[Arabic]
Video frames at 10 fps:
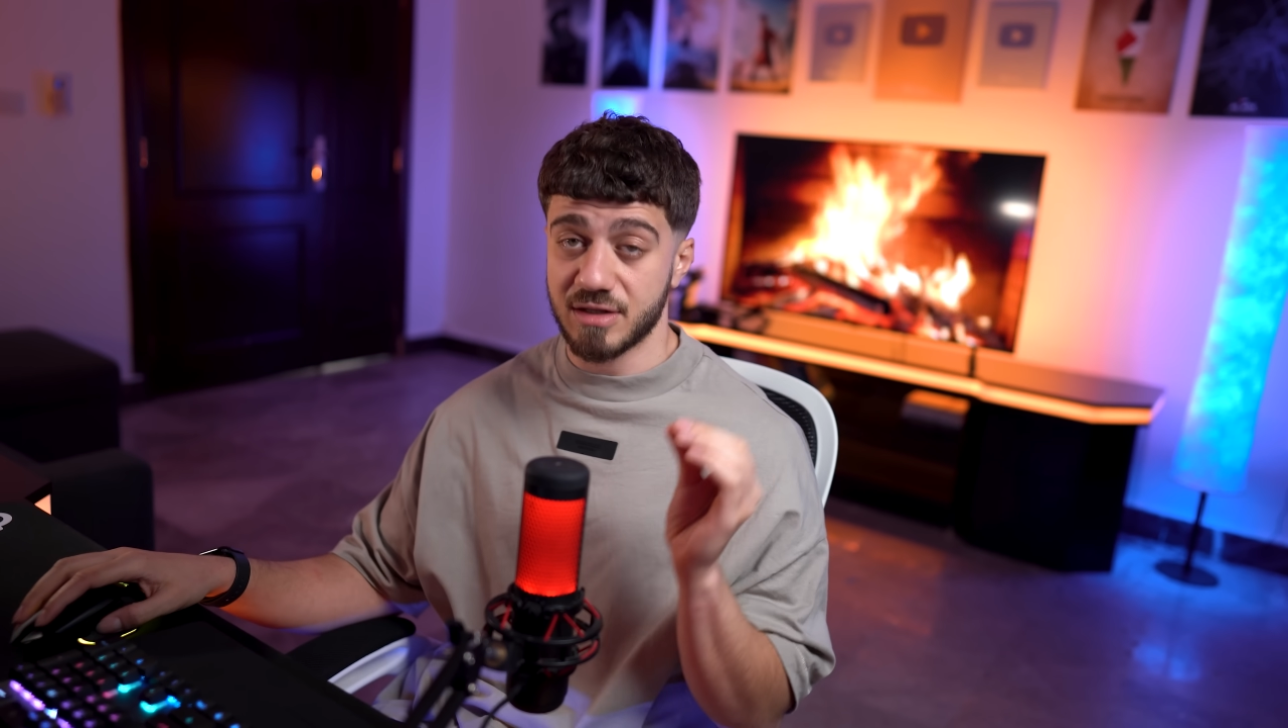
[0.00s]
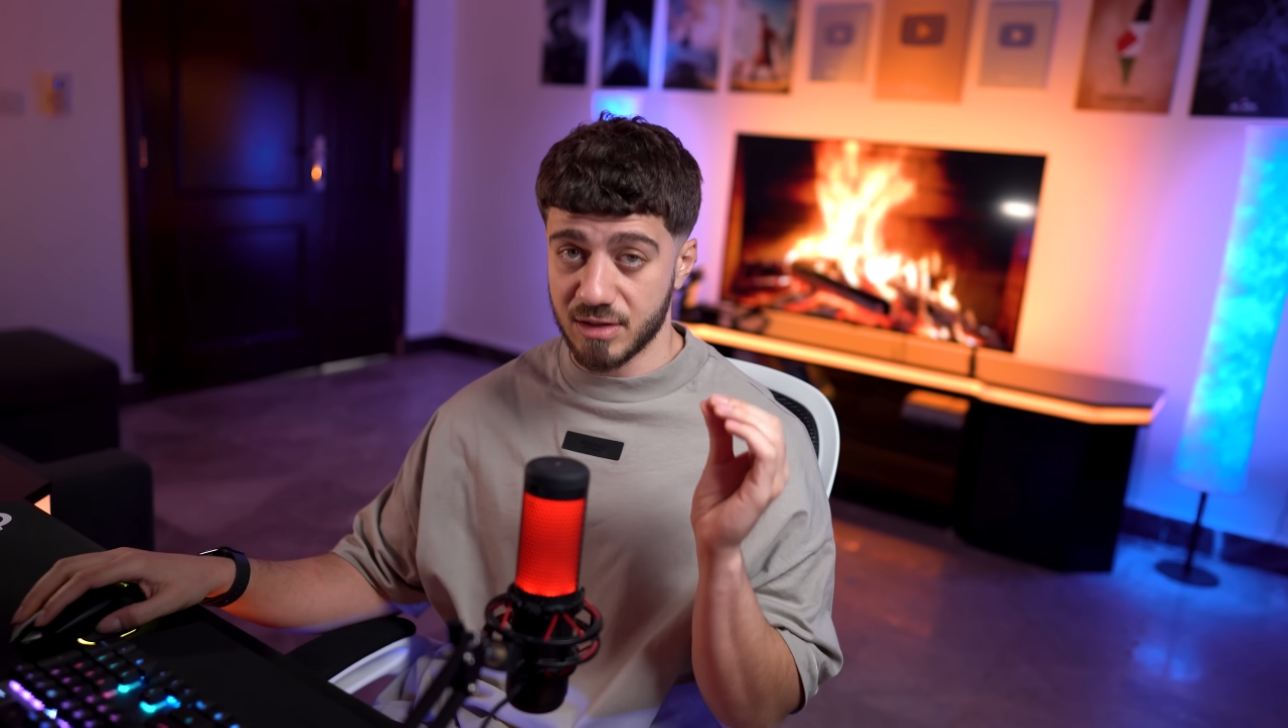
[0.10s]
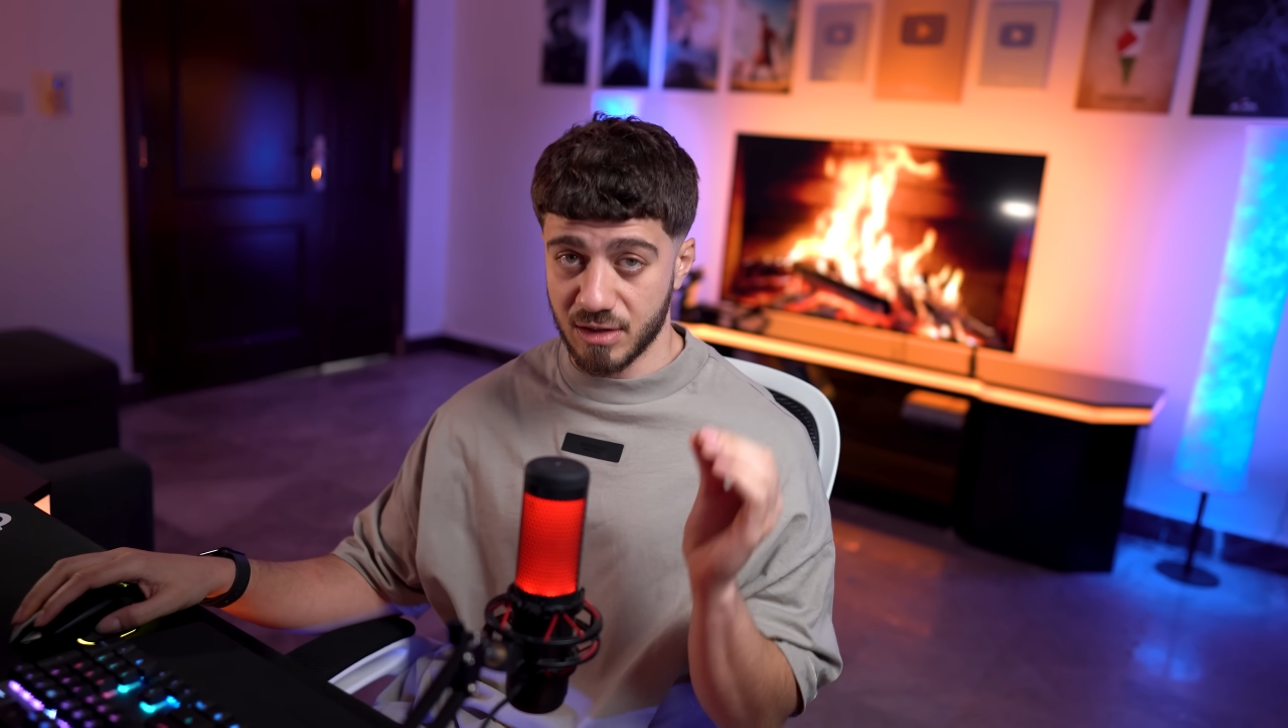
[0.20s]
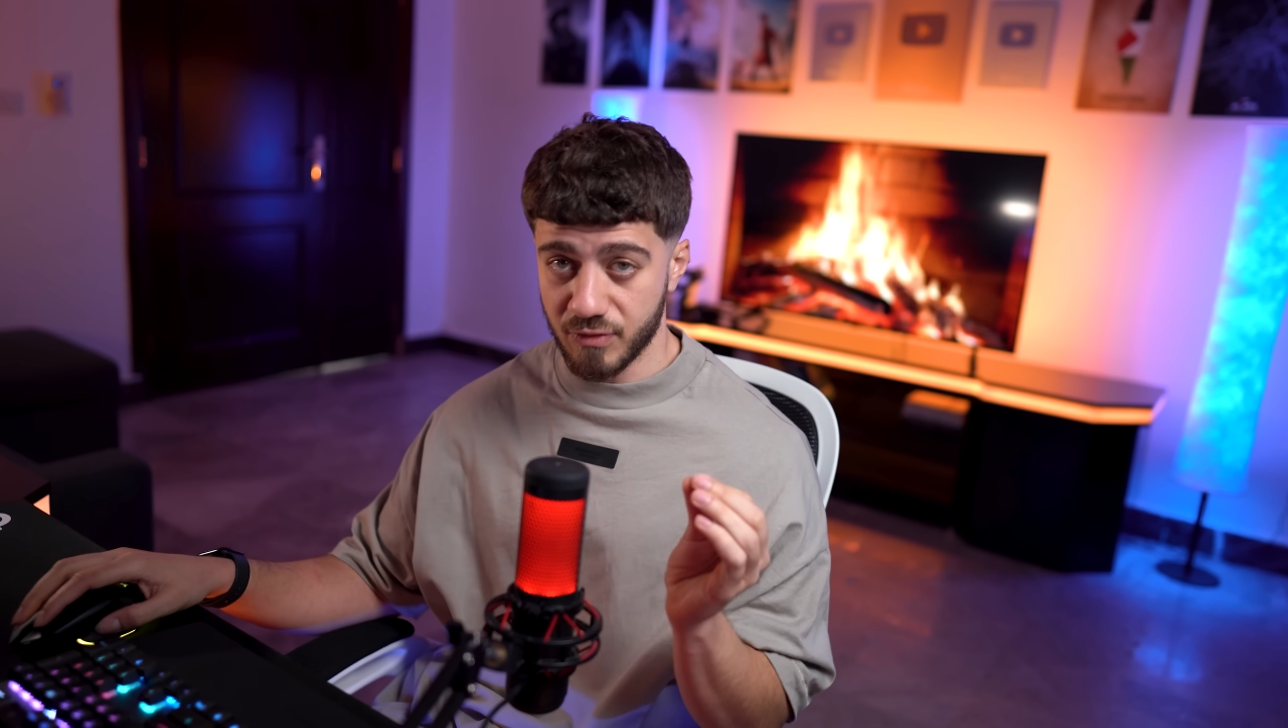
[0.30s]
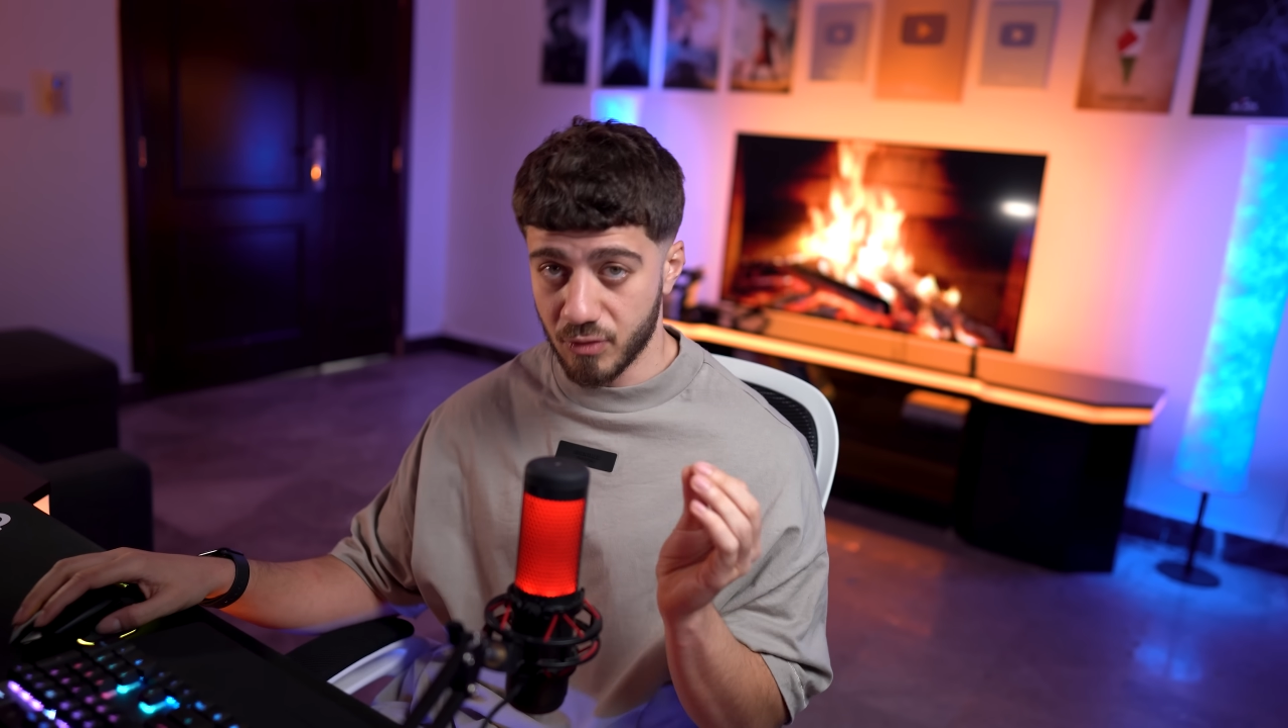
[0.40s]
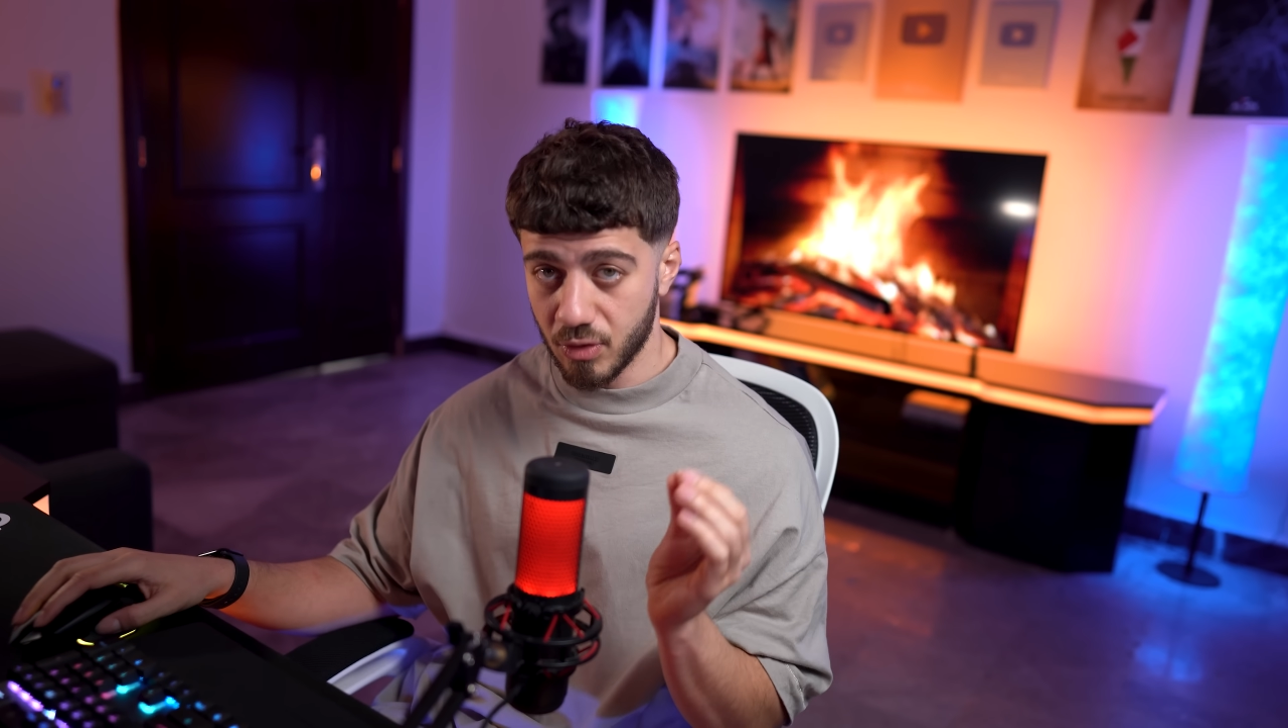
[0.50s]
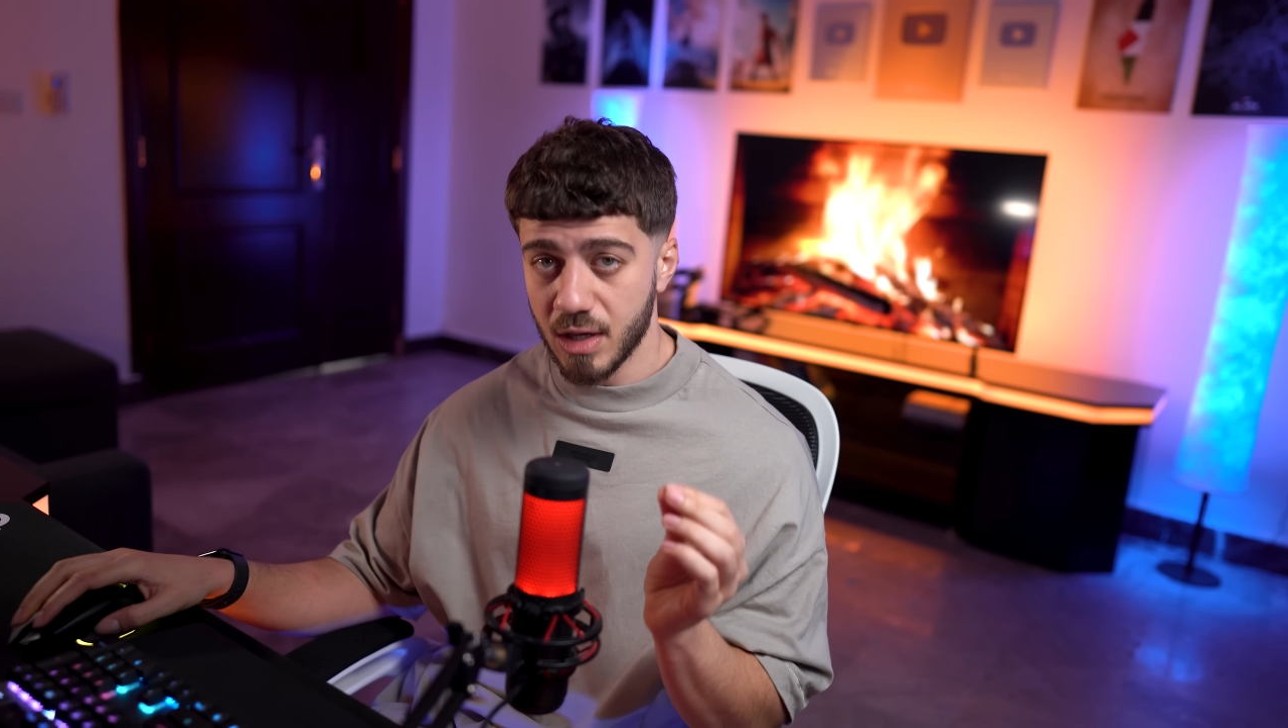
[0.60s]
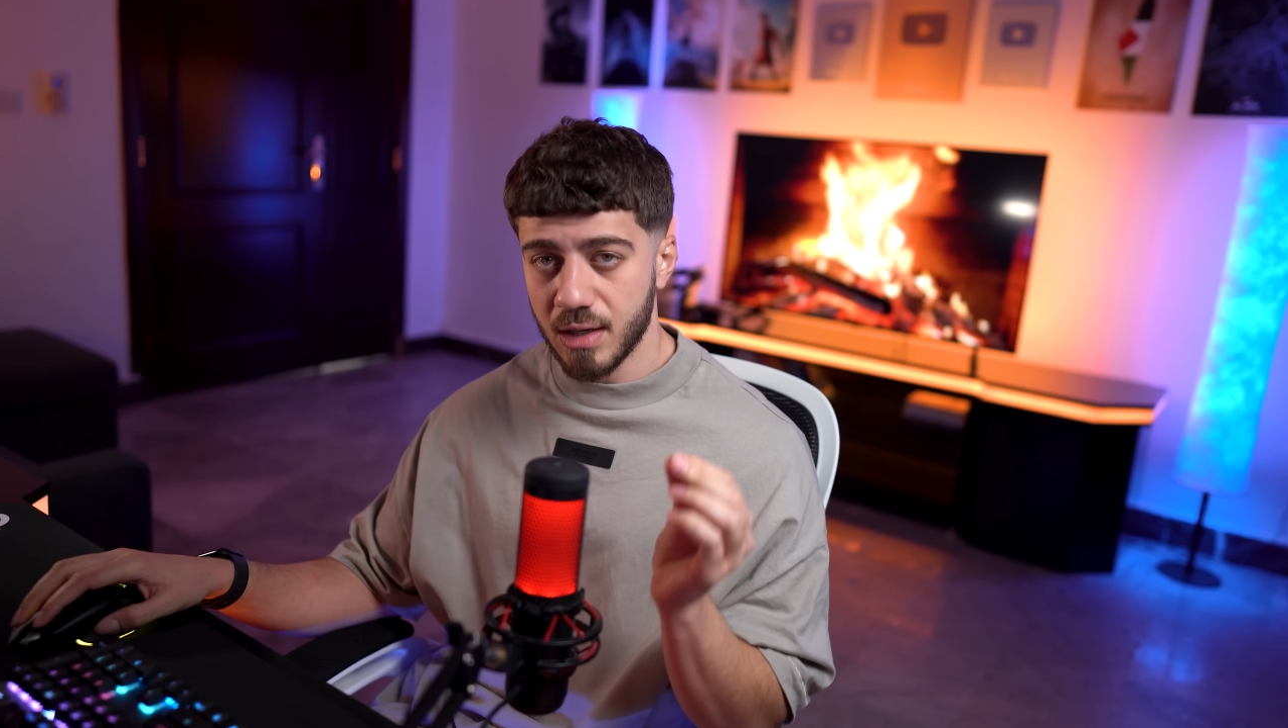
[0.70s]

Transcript: يضيفوه